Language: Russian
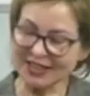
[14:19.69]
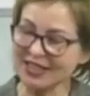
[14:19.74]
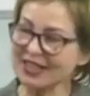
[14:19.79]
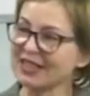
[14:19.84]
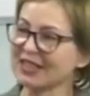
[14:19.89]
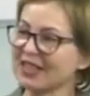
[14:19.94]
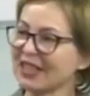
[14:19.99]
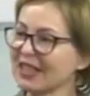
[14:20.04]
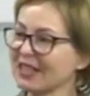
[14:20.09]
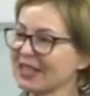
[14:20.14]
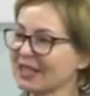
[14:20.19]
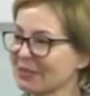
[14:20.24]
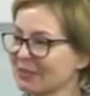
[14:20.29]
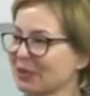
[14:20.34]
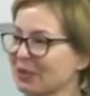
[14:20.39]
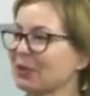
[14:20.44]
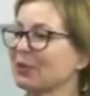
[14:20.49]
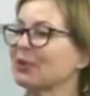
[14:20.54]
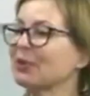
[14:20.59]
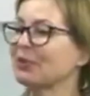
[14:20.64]
и к старцам, к
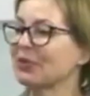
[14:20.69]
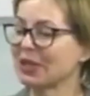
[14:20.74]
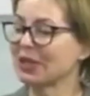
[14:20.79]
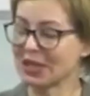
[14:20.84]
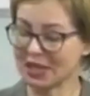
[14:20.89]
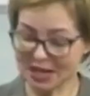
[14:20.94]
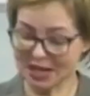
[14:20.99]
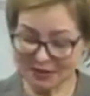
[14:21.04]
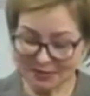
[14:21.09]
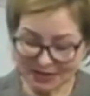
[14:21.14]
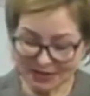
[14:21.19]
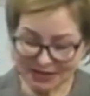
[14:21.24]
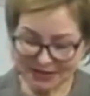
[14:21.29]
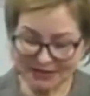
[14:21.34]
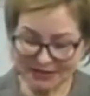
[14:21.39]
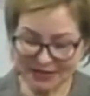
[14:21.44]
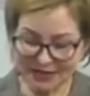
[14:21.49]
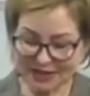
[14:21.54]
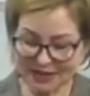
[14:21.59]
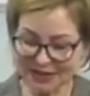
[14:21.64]
духовникам
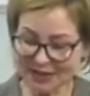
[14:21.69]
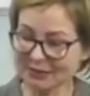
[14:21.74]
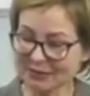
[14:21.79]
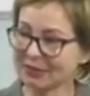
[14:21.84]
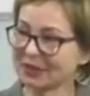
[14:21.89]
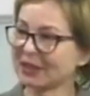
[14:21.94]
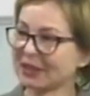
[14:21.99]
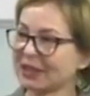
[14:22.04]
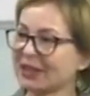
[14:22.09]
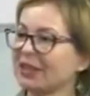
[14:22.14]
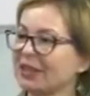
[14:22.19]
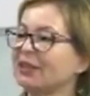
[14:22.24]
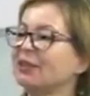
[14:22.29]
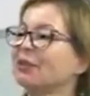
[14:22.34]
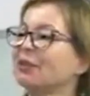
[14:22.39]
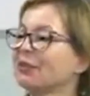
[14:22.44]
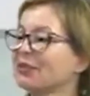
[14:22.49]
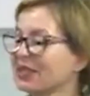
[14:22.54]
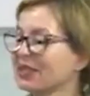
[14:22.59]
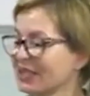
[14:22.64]
известным, но
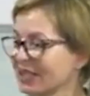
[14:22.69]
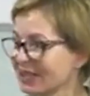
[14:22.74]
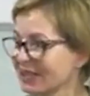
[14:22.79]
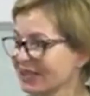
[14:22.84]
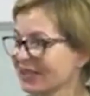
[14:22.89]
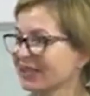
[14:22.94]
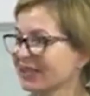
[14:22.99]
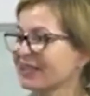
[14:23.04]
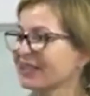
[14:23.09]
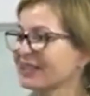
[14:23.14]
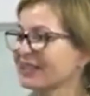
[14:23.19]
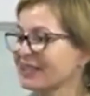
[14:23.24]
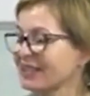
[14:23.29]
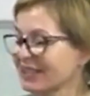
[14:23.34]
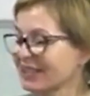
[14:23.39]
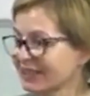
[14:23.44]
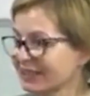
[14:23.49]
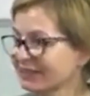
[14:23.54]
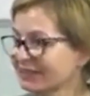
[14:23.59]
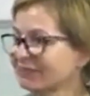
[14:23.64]
все как
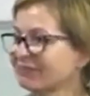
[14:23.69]
один.